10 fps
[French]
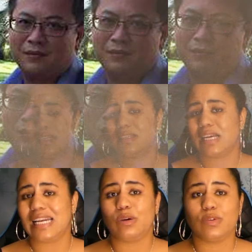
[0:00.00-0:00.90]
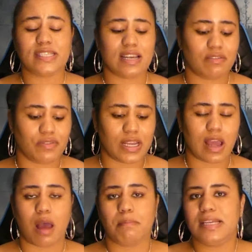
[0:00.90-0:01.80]
Passer d'un salaire aussi élevé
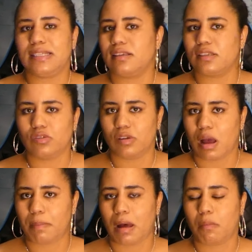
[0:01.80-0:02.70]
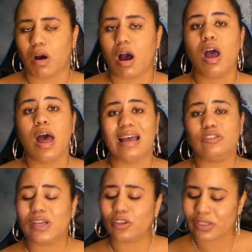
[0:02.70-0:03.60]
à 1500 dollars par mois a
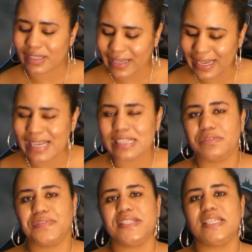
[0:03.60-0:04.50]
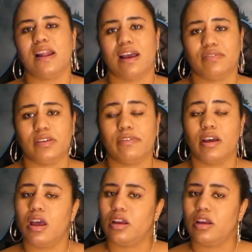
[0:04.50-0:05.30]
dû être très difficile à vivre,